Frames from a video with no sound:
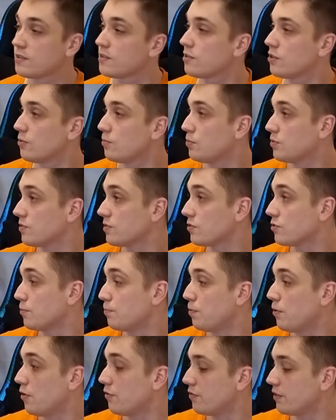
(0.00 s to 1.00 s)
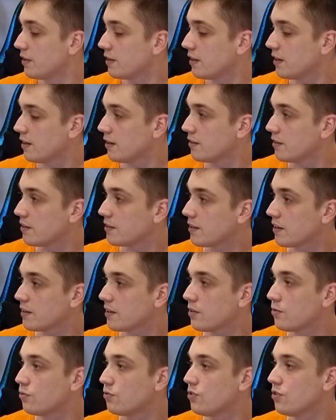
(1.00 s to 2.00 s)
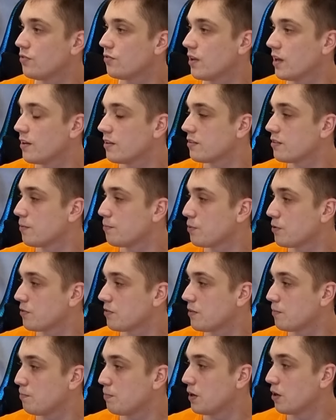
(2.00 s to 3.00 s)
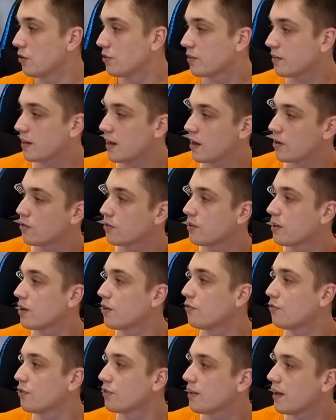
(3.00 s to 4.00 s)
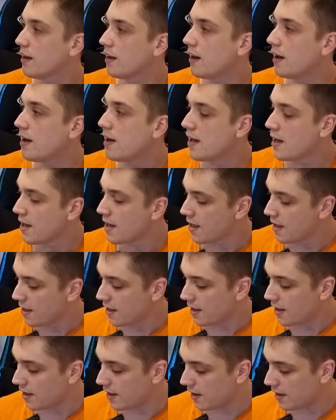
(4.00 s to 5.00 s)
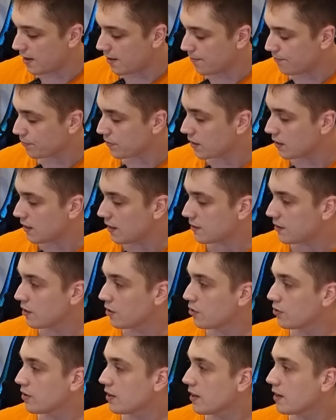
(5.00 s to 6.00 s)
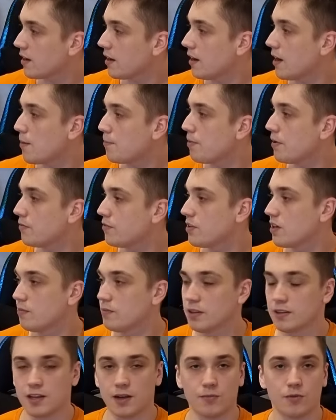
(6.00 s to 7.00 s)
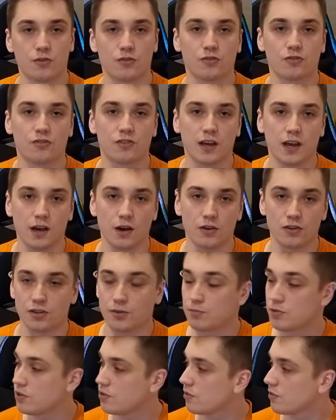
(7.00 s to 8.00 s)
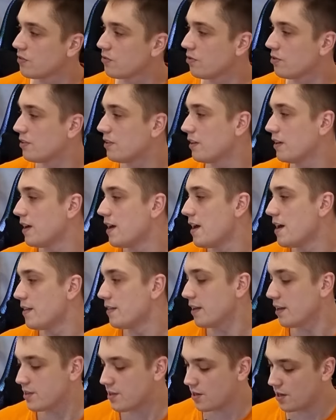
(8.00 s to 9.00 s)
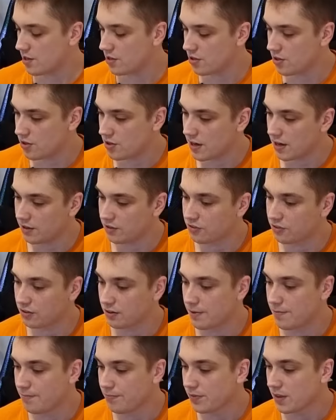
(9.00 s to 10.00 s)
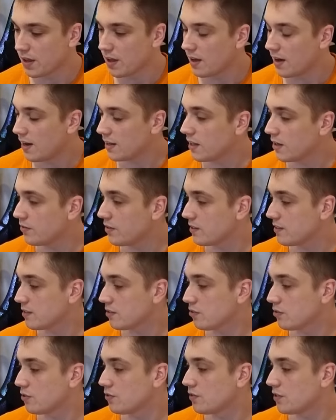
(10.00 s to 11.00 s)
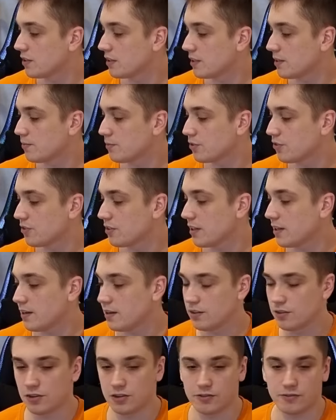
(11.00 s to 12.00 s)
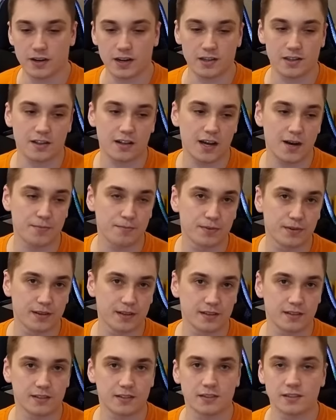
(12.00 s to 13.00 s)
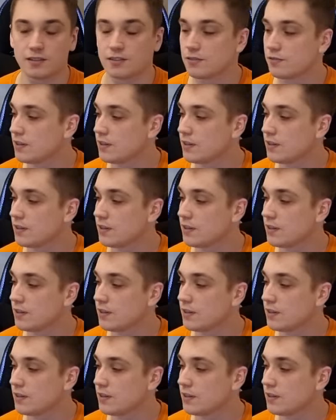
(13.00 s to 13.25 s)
stroboskopowych i innych takich udziwnień. Jest to prosty pilot, tak jak od tego fotela. E, dlatego taka lampa, widziałem na temu, kosztuje 80 zł na dzień dzisiejszy. A nawet za tą kwotę można dorwać lampy z